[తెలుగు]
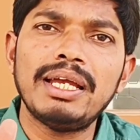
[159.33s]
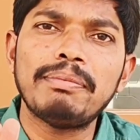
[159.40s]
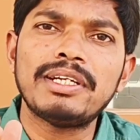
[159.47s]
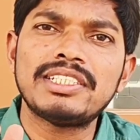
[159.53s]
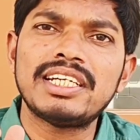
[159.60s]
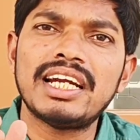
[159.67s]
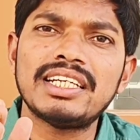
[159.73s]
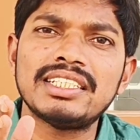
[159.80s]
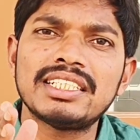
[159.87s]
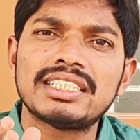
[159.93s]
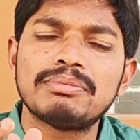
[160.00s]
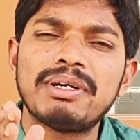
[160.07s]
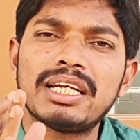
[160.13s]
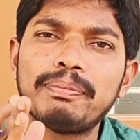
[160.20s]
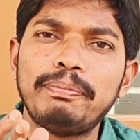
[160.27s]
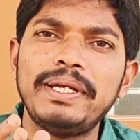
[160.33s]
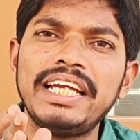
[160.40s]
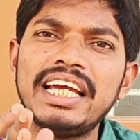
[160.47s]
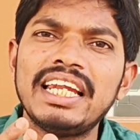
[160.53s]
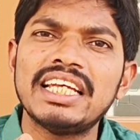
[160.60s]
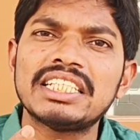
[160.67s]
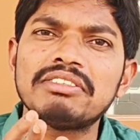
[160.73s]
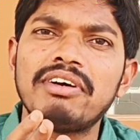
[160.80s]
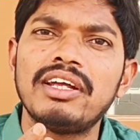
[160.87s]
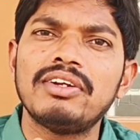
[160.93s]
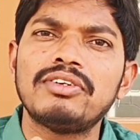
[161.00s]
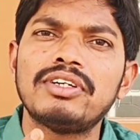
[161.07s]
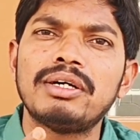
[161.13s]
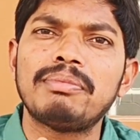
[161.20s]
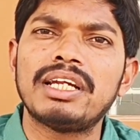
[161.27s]
లేబర్ స్టాటిస్టిక్స్ మనకి బిఎల్ఎస్ వాళ్ళు
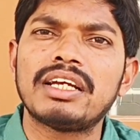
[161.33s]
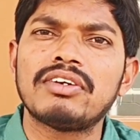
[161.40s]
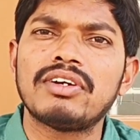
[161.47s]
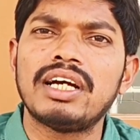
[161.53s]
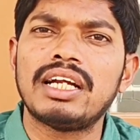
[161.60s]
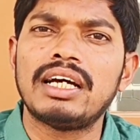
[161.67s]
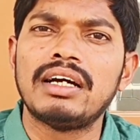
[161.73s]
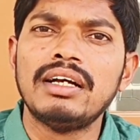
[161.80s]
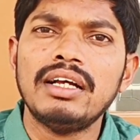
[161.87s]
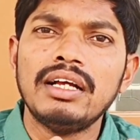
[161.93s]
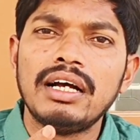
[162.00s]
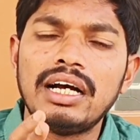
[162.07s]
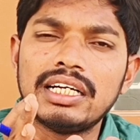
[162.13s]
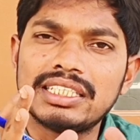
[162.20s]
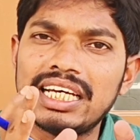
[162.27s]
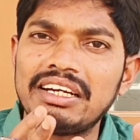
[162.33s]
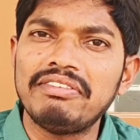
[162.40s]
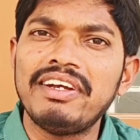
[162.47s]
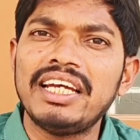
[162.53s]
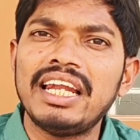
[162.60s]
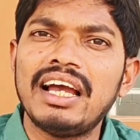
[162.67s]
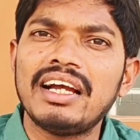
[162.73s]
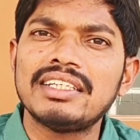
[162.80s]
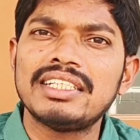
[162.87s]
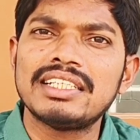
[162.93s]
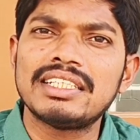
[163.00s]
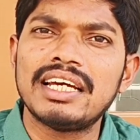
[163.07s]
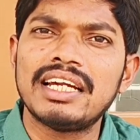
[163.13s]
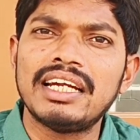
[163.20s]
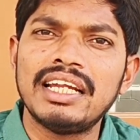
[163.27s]
కూడా మనకి ఒక సర్వే లాగా
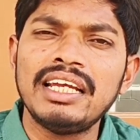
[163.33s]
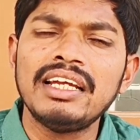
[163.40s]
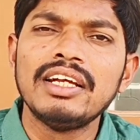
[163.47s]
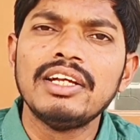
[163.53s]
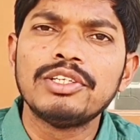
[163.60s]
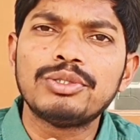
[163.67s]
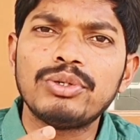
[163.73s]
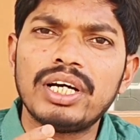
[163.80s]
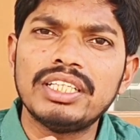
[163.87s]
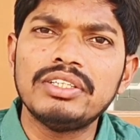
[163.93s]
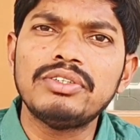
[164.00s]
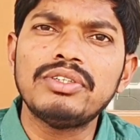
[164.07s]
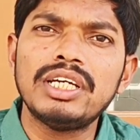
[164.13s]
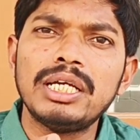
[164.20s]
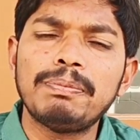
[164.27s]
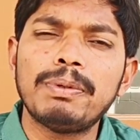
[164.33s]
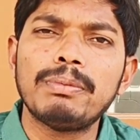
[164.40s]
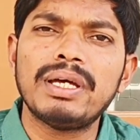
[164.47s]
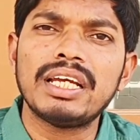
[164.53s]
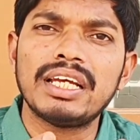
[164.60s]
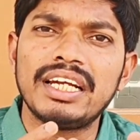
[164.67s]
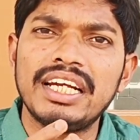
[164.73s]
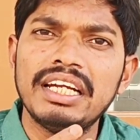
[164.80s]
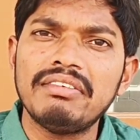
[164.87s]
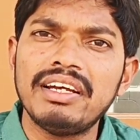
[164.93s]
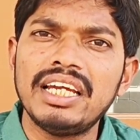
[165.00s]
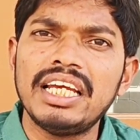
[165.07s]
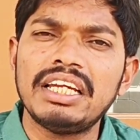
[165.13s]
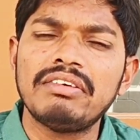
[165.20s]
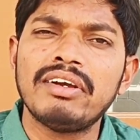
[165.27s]
చేశారండి సో అది కూడా ఇప్పుడు మనకి రెండు
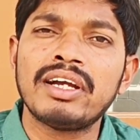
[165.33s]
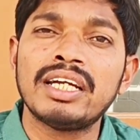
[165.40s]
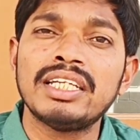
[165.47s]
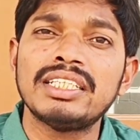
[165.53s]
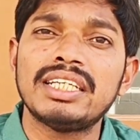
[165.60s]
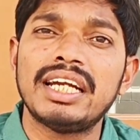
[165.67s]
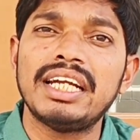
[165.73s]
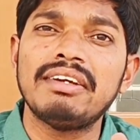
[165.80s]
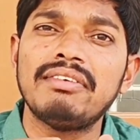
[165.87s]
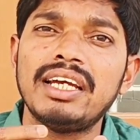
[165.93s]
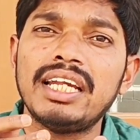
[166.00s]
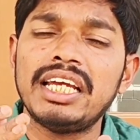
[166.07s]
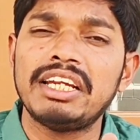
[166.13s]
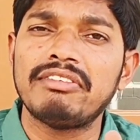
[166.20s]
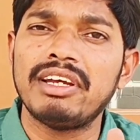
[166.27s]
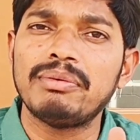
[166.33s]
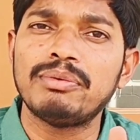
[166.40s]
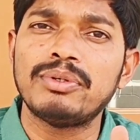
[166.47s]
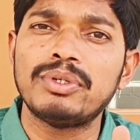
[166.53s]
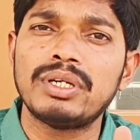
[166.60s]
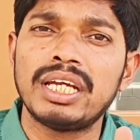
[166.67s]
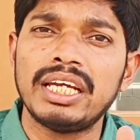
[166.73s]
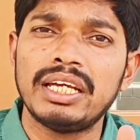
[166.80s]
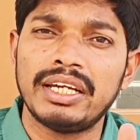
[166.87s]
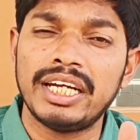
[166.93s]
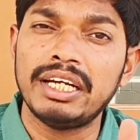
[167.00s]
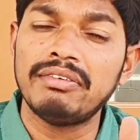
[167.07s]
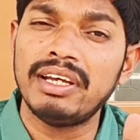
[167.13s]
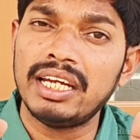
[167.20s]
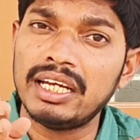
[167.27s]
వేల ఇరవై ఒకటి నుంచి రెండు వేల ఇరవై మూడుకి
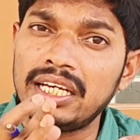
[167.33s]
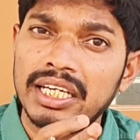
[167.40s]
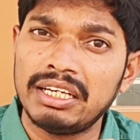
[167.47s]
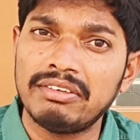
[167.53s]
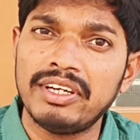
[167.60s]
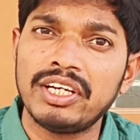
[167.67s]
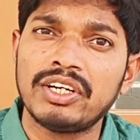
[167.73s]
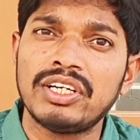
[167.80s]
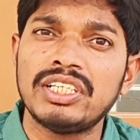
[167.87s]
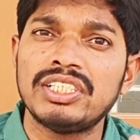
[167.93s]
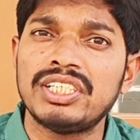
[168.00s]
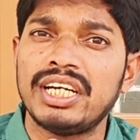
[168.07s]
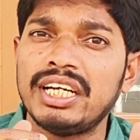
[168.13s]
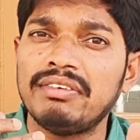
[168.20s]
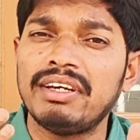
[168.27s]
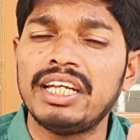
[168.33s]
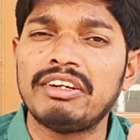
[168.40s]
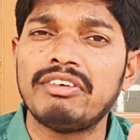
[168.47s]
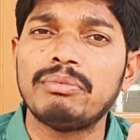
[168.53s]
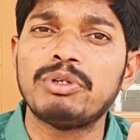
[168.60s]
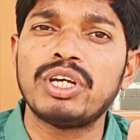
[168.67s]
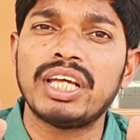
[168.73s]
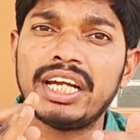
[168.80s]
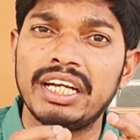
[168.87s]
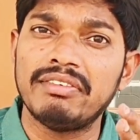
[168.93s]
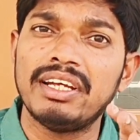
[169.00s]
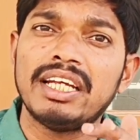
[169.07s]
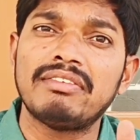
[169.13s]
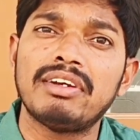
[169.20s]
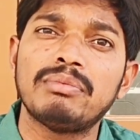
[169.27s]
రెండు వేల ఇరవై ఒకటి నుంచి రెండు వేల ఇరవై మూడుకి రెండు
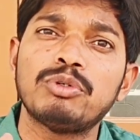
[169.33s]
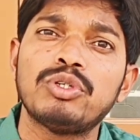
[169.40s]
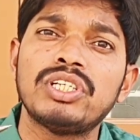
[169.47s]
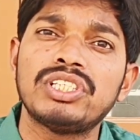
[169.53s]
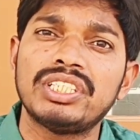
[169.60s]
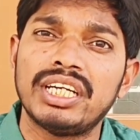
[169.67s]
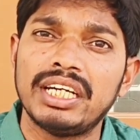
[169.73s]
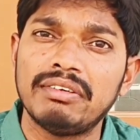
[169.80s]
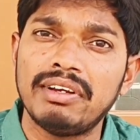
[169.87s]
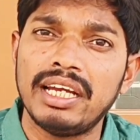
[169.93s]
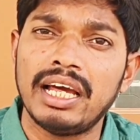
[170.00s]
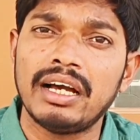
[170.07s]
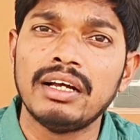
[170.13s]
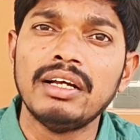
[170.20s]
వేల ఇరవై మూడు నుంచి రెండు వేల